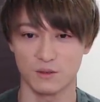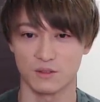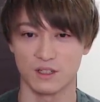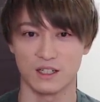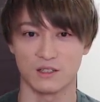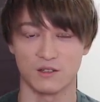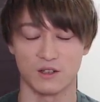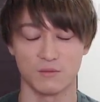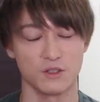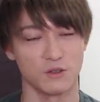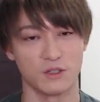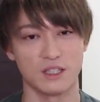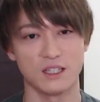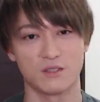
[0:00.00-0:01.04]
くないというかむし
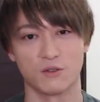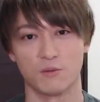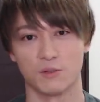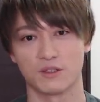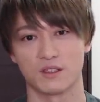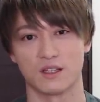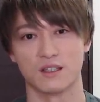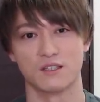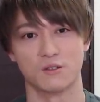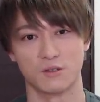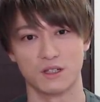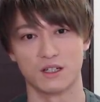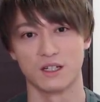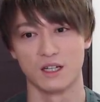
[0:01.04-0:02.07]
ろいいと思ったんですよ
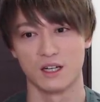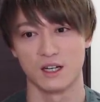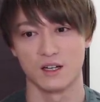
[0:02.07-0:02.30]
ね。